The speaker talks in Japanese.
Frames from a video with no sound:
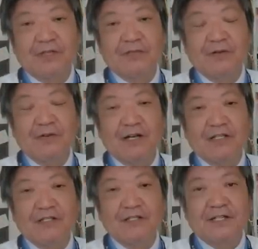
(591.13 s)
今
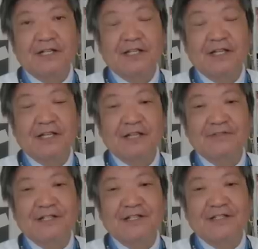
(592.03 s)
はですね、金がな
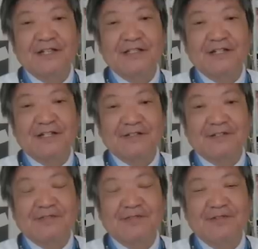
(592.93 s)
くなって財産がなくなる